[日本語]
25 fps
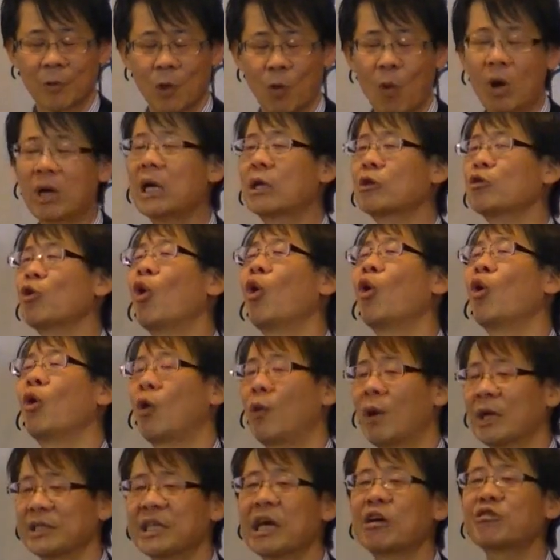分かる方
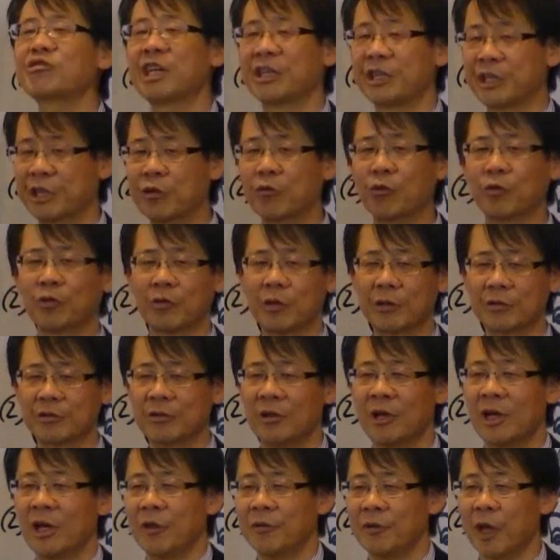法は作者に聞くことで
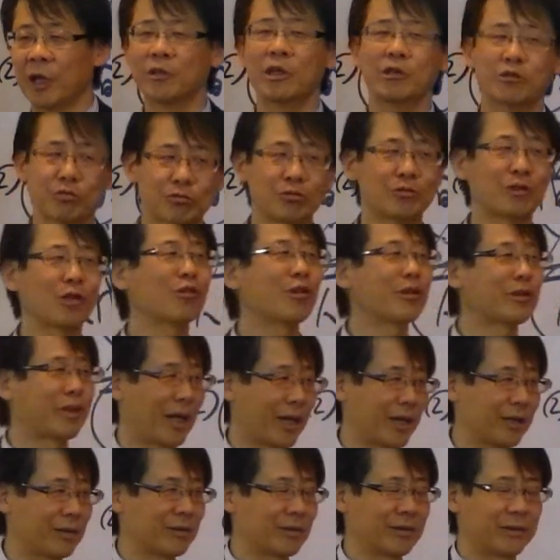すなんで作ってくれ
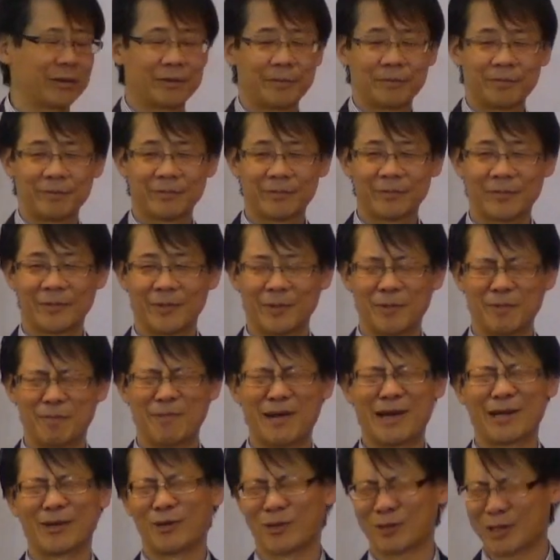た
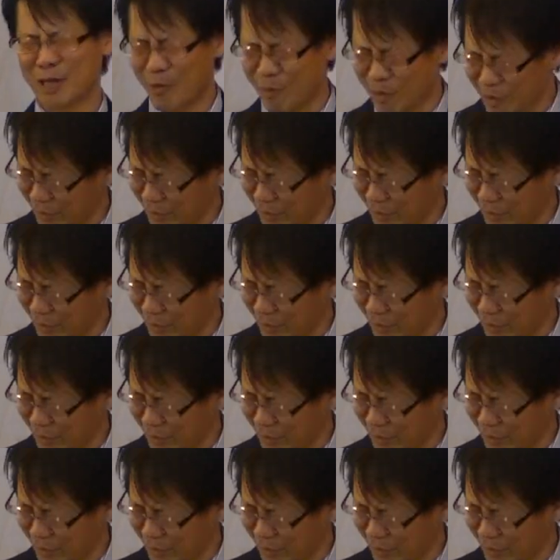孫か